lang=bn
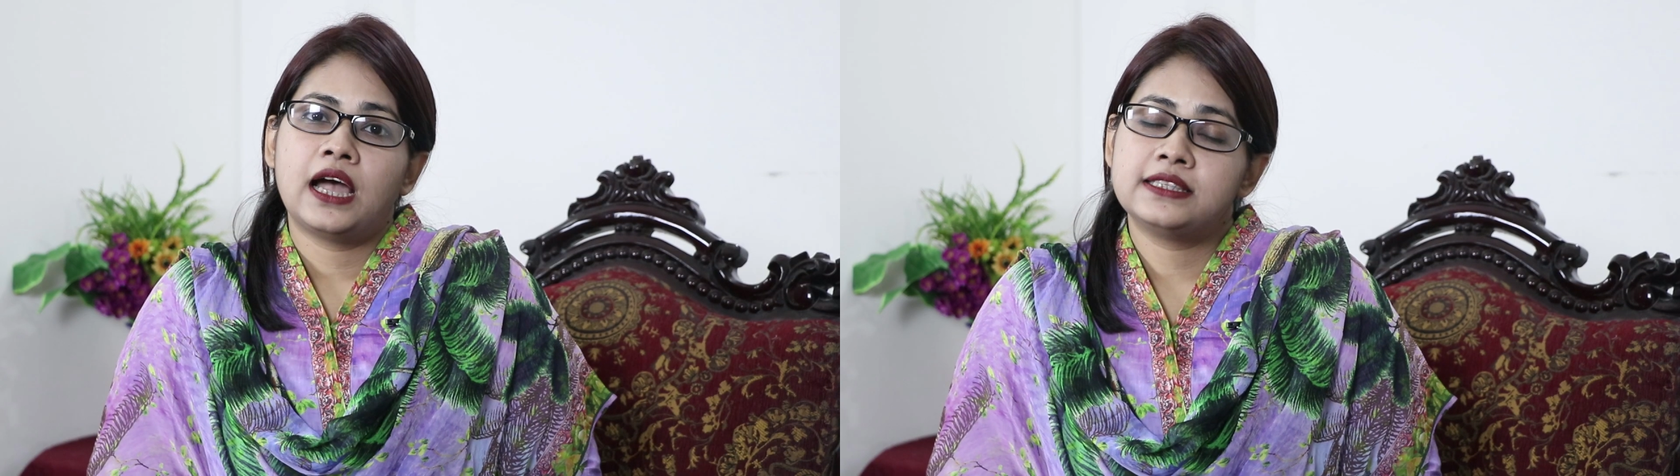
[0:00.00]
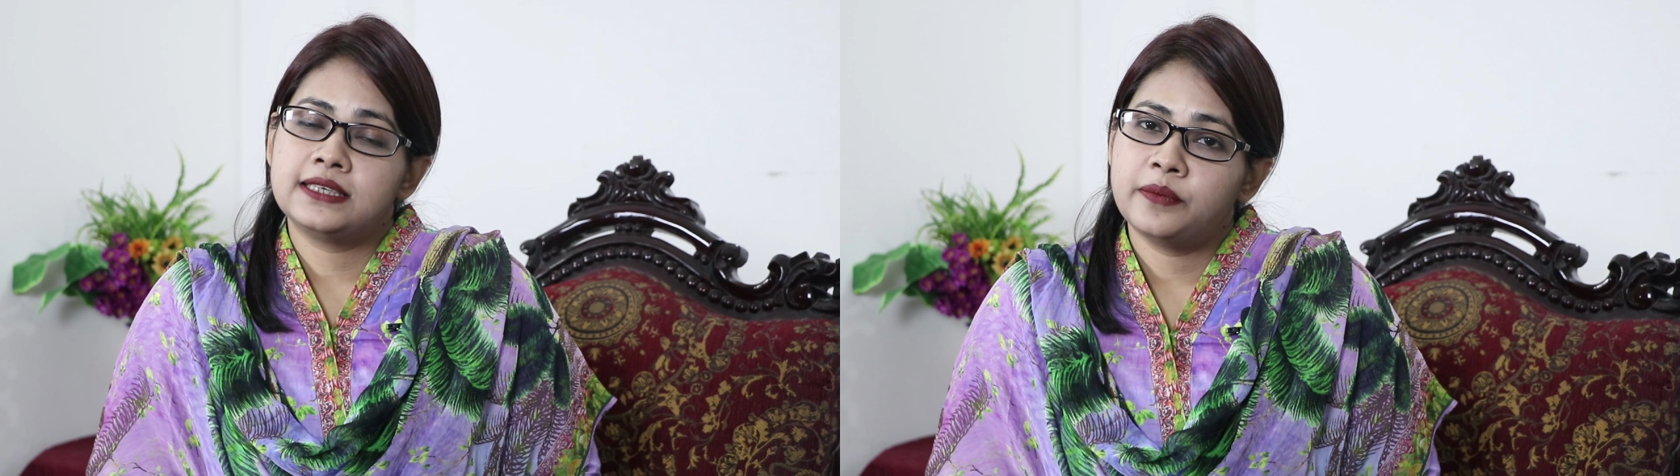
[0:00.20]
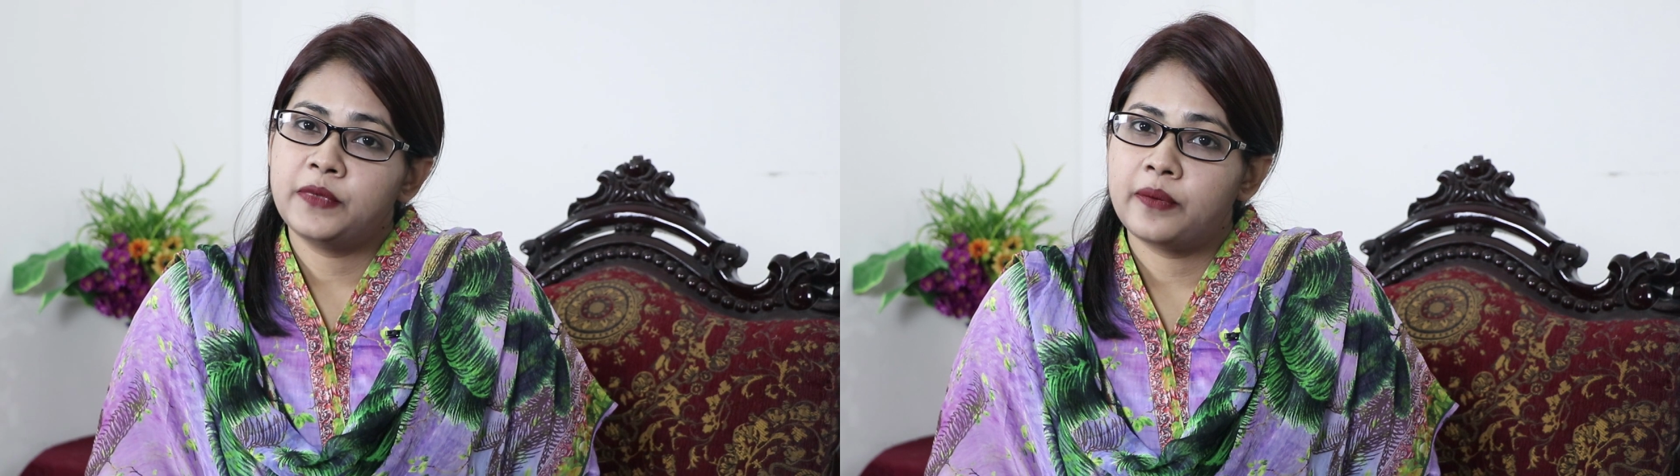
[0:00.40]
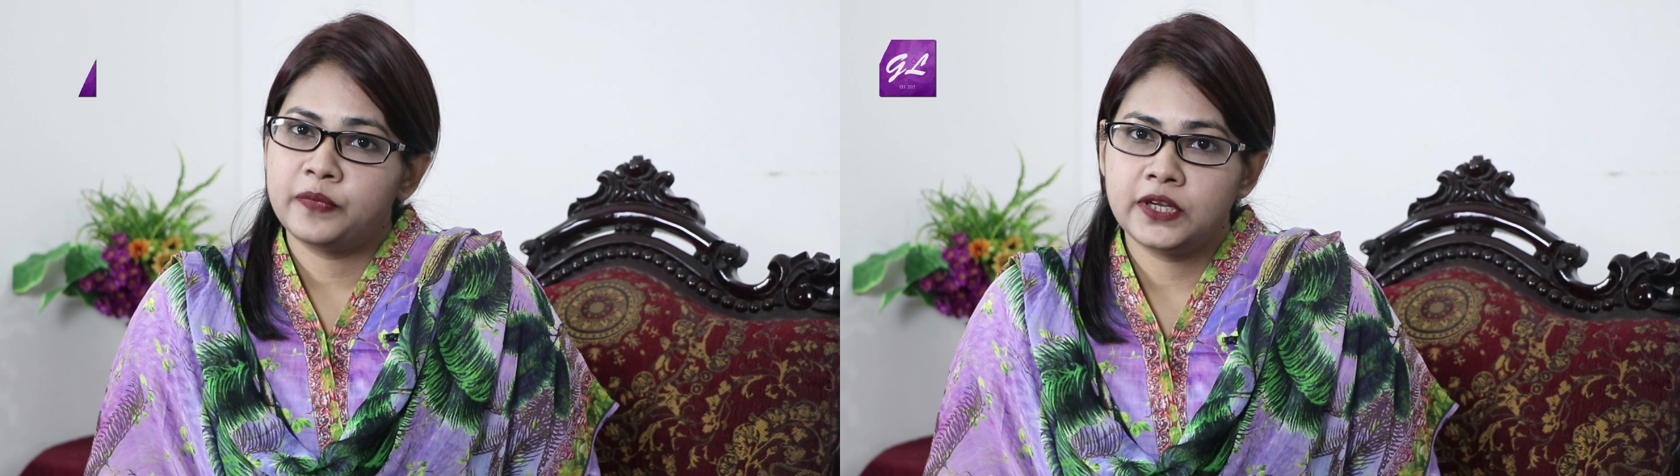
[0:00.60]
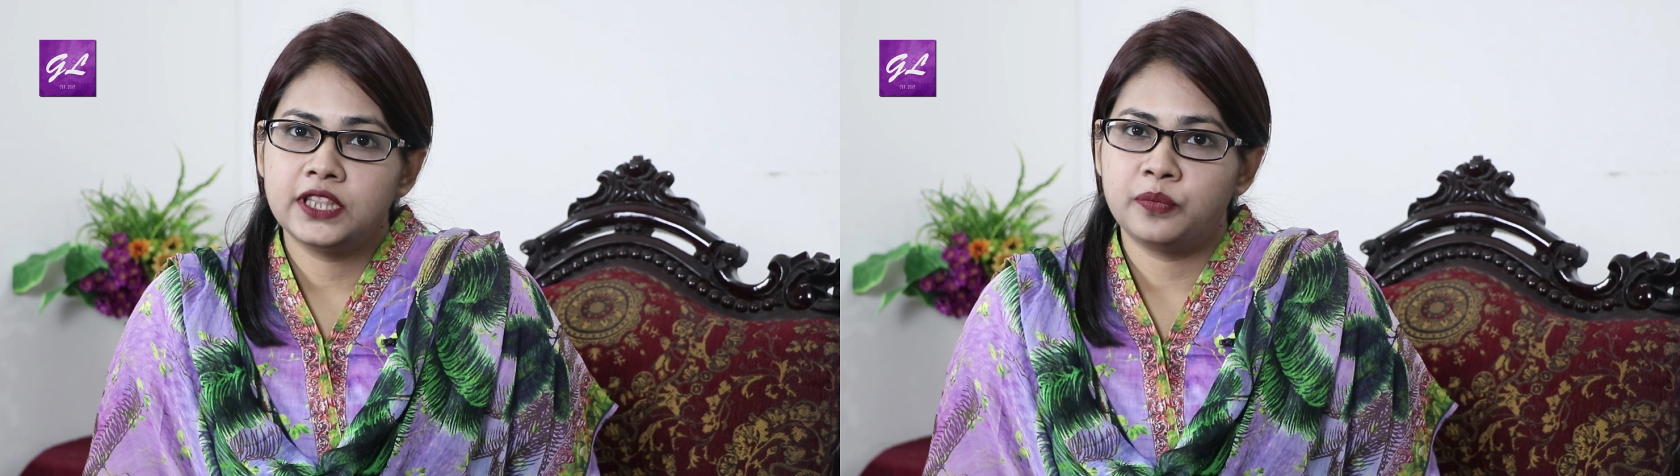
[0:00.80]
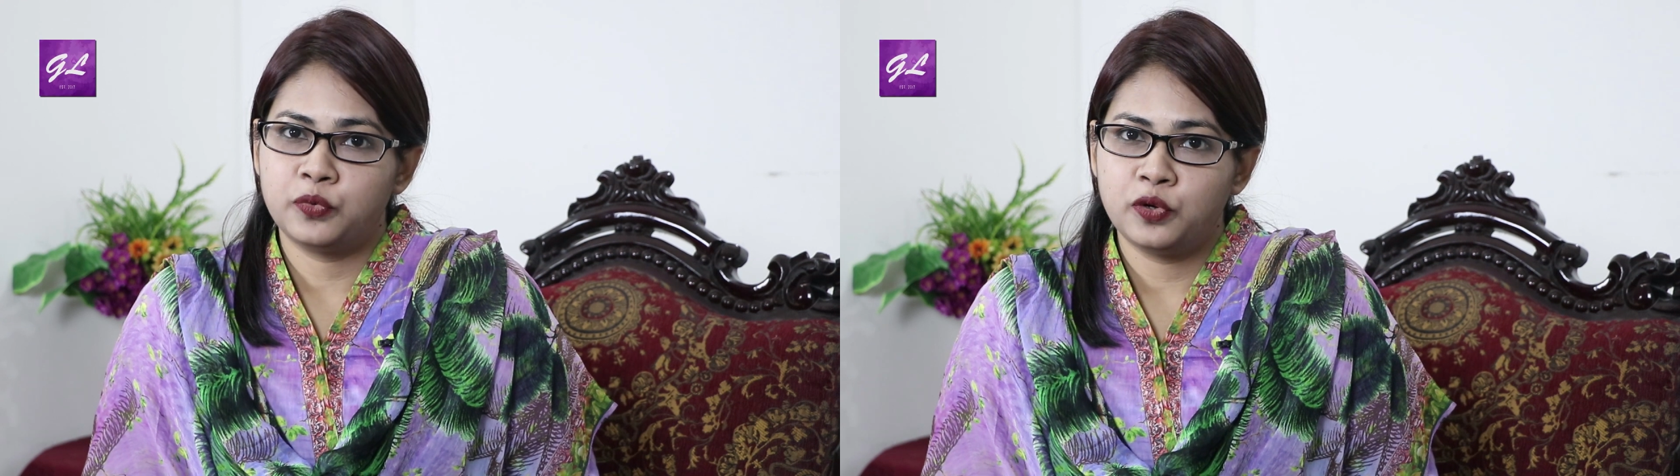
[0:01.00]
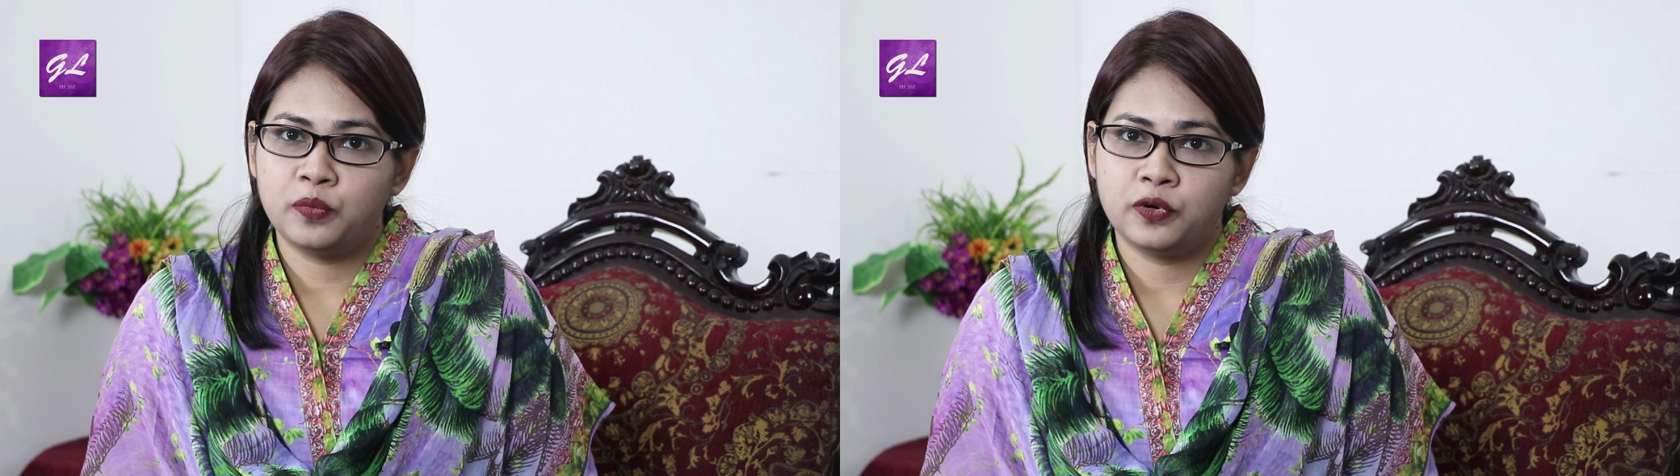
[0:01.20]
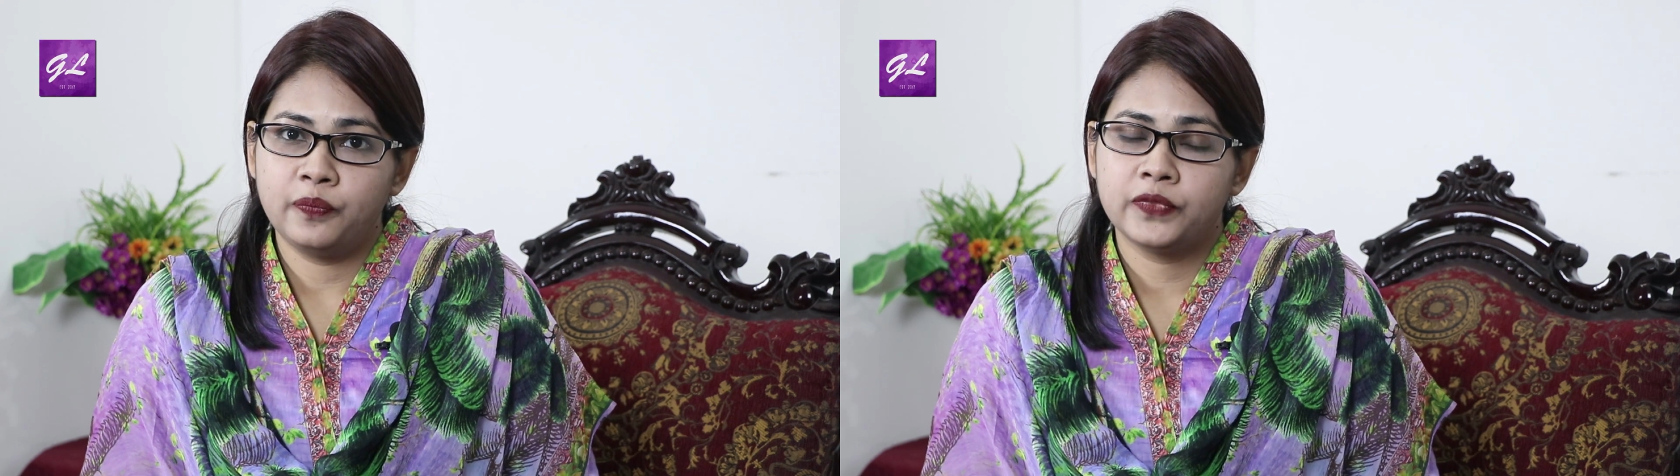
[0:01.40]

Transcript: আজকে আমি আপনাদের বলবো